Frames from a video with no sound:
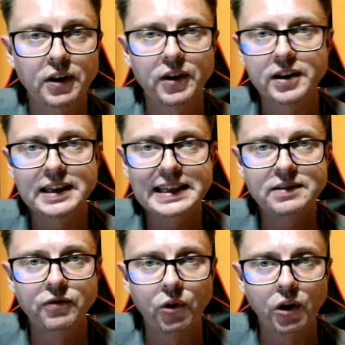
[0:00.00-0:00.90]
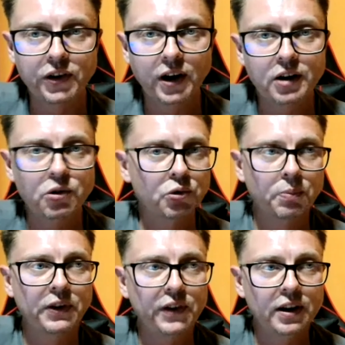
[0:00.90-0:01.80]
Das hat riesen Vorteile und
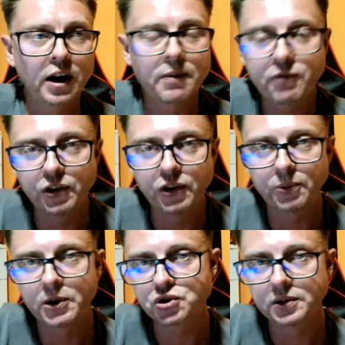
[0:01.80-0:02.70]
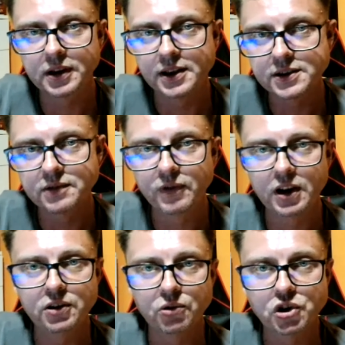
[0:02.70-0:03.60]
du bist innerhalb von zwei Stunden kannst du
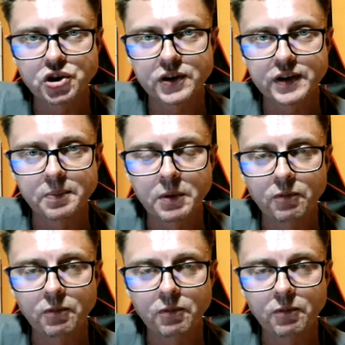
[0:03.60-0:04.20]
wieder in Deutschland sein,